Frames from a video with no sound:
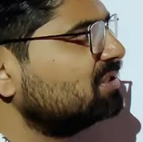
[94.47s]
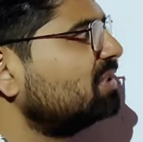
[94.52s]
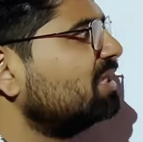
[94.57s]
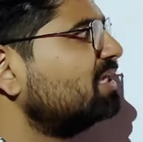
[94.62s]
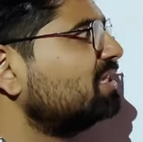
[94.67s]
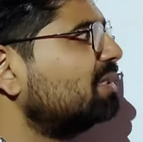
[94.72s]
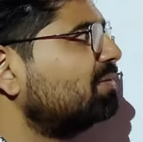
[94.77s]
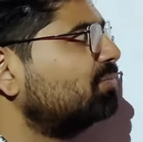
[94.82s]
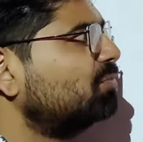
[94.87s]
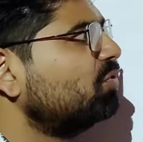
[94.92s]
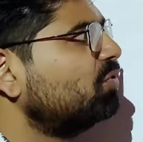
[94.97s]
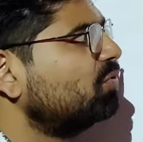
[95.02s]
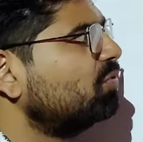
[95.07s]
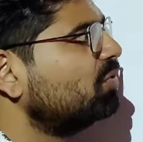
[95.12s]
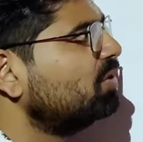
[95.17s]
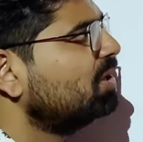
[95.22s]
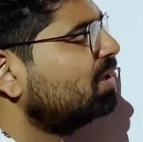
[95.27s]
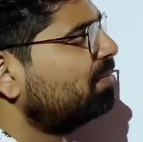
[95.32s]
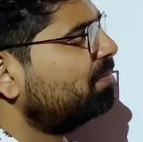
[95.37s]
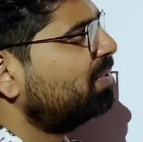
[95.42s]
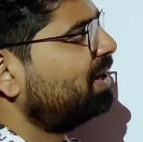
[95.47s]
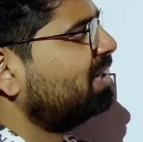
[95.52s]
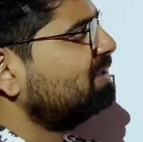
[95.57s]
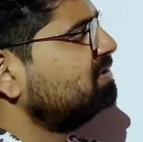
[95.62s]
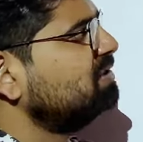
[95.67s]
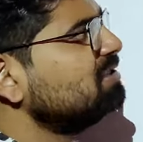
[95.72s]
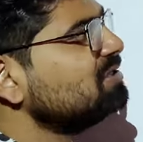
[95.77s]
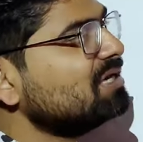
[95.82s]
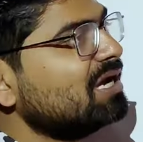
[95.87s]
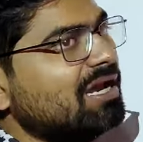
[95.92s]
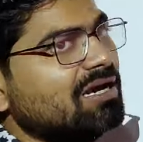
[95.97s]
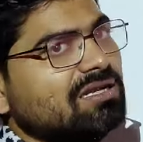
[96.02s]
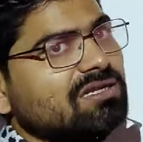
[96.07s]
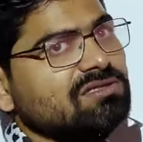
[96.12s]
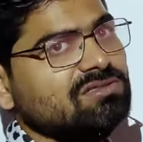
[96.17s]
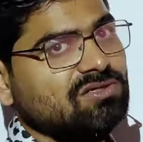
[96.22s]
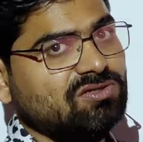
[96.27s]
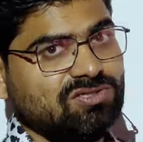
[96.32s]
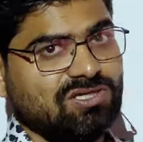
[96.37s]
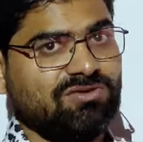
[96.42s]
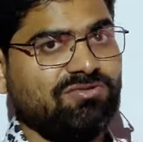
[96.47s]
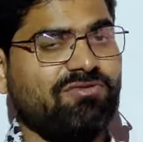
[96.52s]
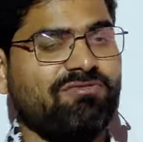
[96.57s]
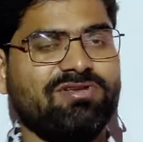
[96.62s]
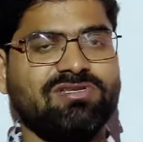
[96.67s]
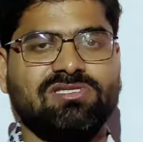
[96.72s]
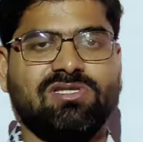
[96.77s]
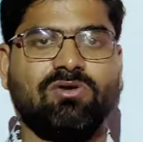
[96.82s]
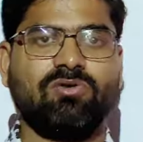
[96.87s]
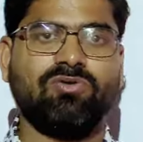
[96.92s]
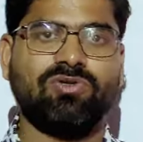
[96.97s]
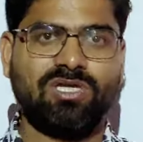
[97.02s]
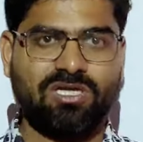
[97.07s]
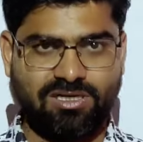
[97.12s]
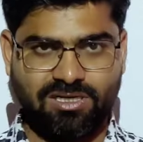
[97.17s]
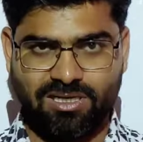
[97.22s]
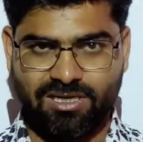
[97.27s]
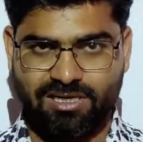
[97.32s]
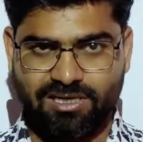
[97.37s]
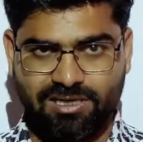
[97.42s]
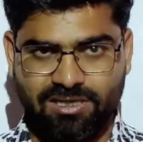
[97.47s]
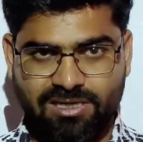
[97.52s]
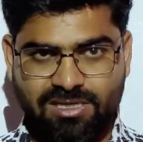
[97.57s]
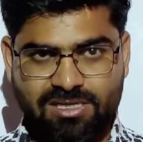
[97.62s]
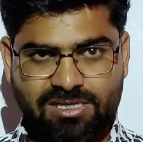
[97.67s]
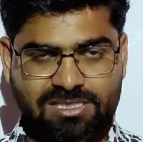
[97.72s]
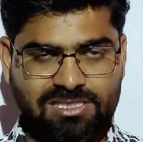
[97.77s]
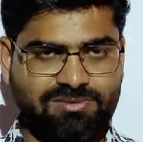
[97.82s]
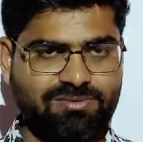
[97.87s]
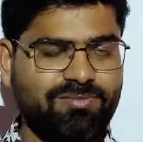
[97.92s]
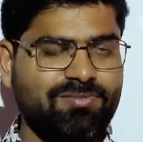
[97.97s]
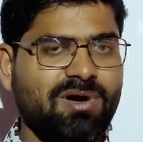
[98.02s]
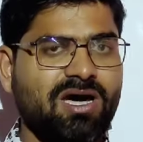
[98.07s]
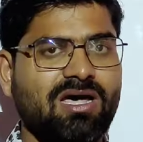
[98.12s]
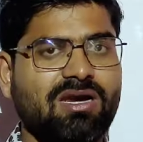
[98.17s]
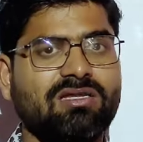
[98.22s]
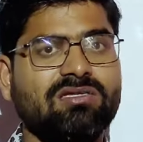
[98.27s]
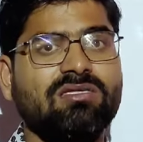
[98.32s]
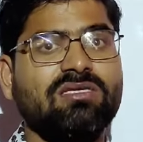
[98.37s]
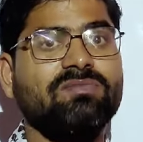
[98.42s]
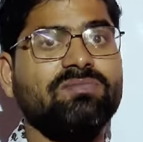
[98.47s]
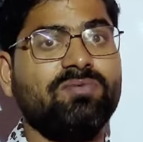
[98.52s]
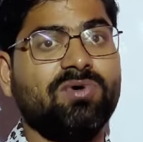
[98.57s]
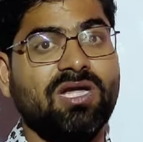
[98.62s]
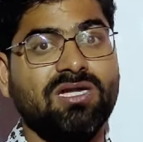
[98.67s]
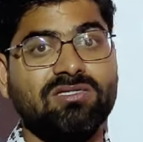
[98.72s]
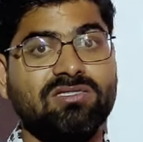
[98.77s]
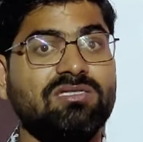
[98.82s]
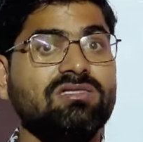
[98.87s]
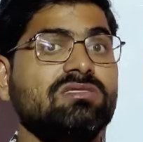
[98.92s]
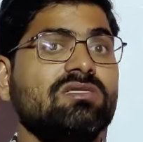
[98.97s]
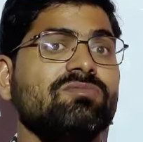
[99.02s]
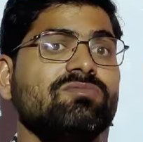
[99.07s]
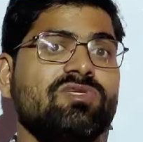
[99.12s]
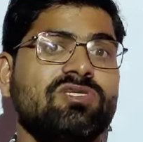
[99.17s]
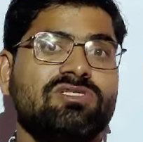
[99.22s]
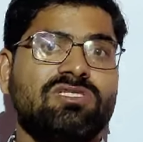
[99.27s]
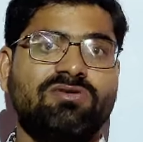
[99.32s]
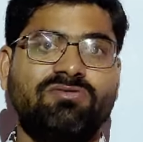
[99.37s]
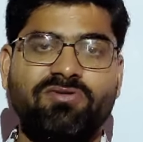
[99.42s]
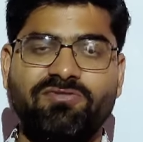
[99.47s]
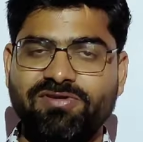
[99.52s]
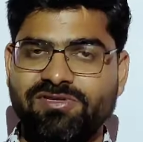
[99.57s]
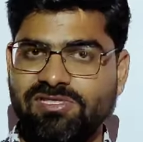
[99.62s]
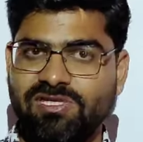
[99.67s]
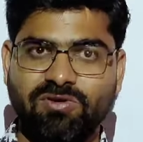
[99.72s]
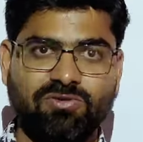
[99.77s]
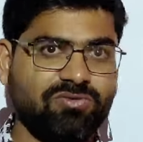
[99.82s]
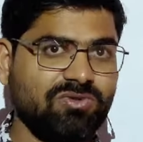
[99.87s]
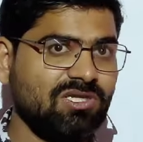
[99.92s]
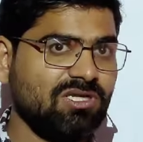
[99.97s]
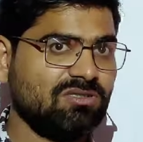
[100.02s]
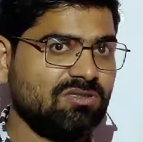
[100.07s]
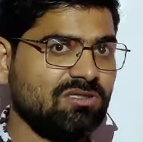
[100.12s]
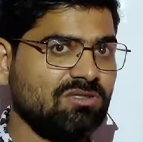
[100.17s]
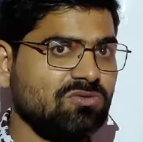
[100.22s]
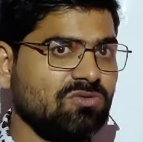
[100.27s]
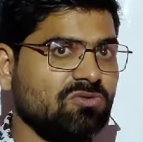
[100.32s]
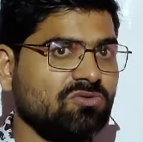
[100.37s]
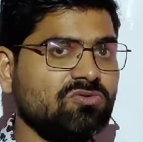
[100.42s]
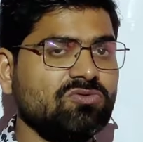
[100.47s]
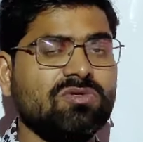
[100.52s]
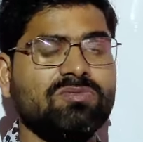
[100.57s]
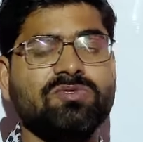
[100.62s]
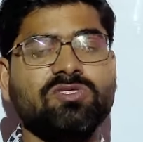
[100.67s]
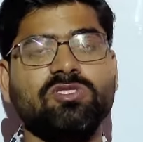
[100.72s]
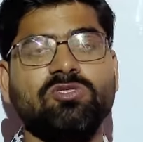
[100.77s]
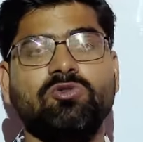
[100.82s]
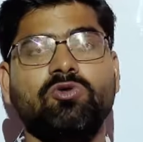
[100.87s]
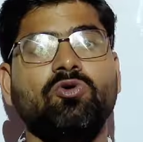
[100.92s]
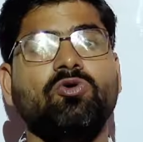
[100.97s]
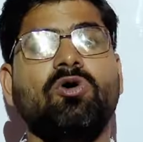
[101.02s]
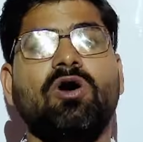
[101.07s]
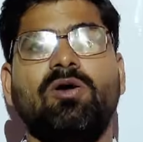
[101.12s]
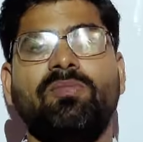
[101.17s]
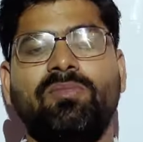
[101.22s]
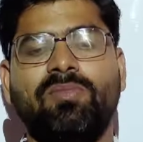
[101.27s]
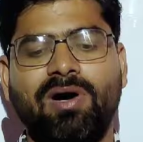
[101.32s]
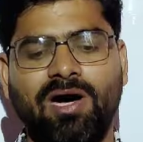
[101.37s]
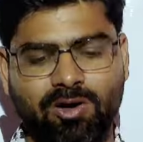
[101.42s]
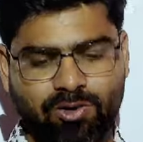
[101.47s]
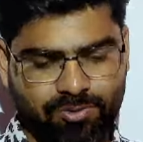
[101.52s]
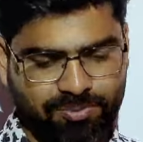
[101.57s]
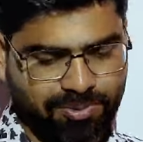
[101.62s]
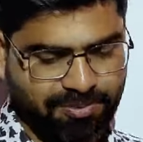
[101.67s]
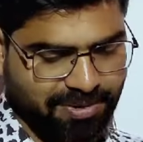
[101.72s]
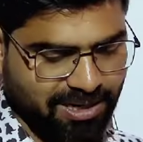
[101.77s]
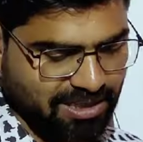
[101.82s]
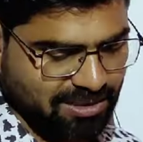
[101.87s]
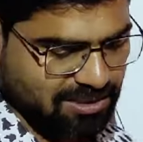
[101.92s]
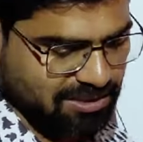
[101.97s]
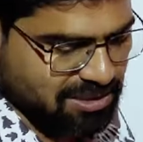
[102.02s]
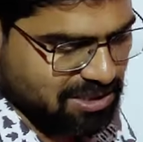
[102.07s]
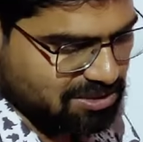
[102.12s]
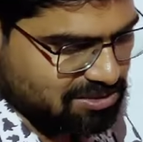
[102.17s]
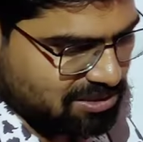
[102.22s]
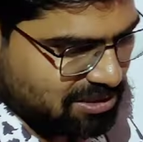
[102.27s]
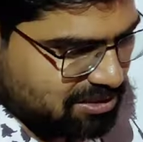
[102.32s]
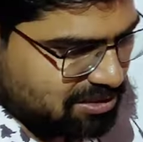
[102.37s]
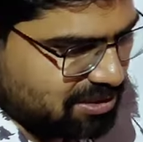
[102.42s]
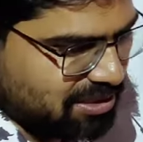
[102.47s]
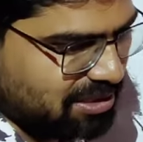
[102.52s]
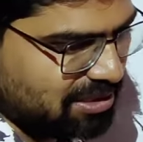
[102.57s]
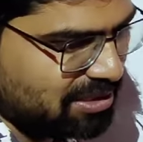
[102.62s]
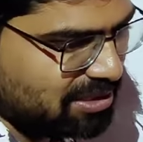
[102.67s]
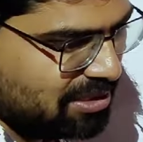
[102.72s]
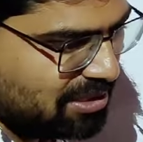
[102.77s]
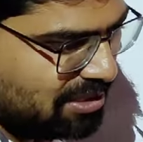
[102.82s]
तहत हमको प्राचीन काल की शिक्षा व्यवस्था को देखना है जब हम भारत की प्राचीनतम शिक्षा व्यवस्था को देखते हैं दोस्तों तो हम इसे दो भागों में बांटकर देख सकते हैं